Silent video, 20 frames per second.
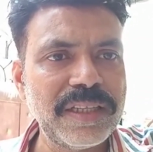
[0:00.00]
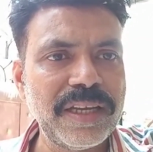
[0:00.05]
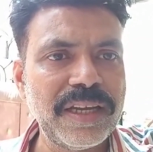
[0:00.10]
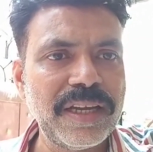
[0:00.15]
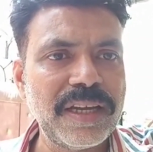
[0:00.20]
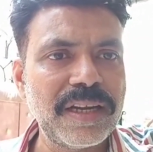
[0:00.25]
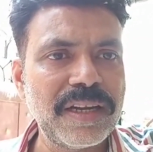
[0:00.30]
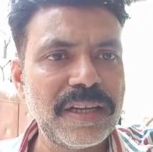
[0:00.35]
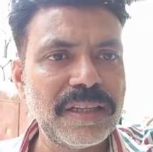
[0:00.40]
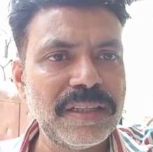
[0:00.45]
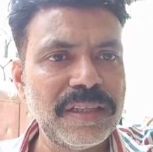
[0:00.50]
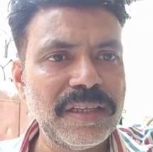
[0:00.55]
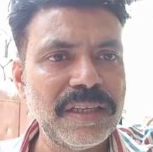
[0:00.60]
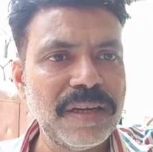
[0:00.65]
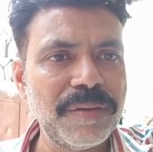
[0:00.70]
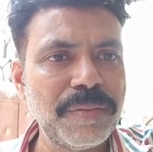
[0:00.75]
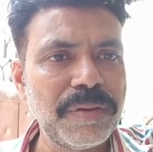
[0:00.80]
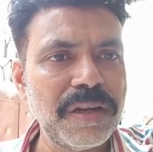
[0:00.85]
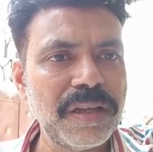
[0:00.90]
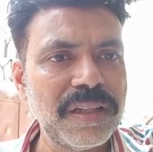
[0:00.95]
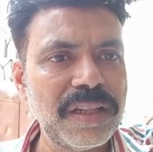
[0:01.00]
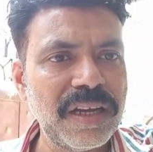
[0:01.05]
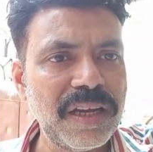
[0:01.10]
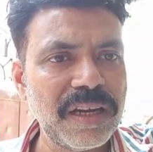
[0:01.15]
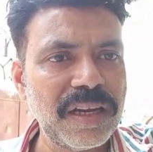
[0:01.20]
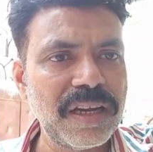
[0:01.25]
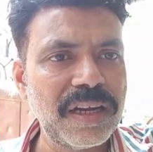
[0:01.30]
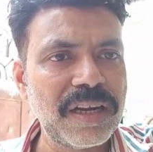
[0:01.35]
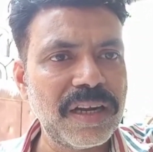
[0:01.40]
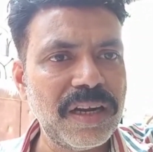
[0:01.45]
तैयार रहती है अपना
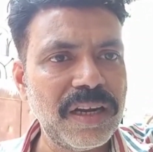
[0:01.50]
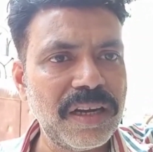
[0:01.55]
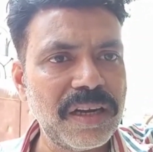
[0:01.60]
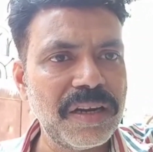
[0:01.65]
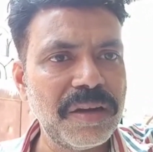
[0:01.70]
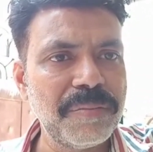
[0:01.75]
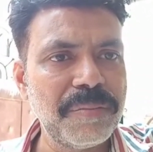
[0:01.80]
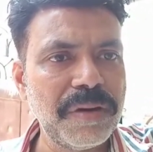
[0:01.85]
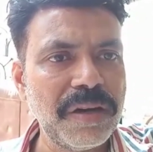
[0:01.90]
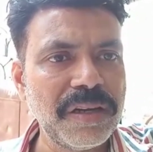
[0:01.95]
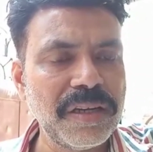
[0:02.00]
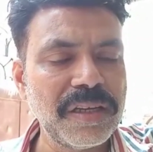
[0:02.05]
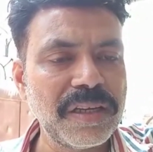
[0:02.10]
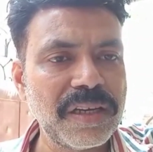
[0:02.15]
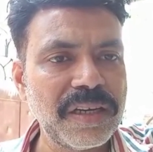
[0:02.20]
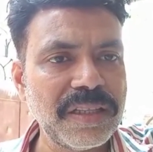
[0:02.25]
दाना खाना पानी